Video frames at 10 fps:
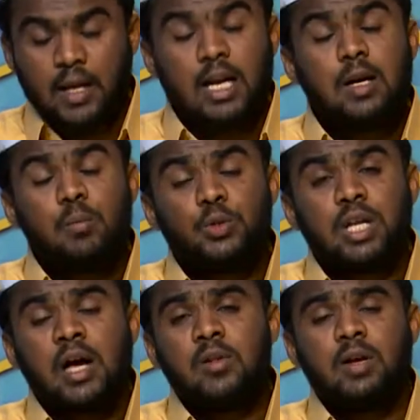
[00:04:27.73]
என்று
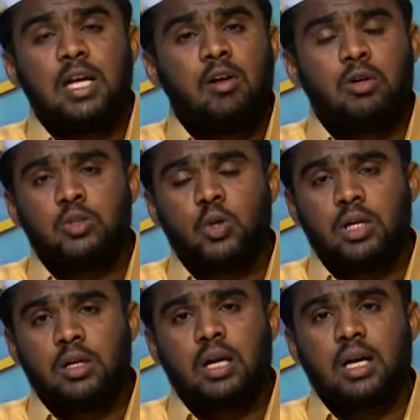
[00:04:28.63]
முதலாவது வழியை அவர்கள்
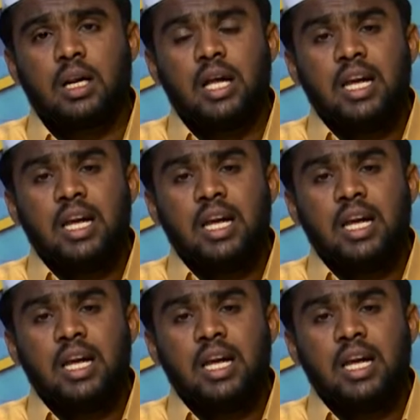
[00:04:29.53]
சொல்கின்றார்கள்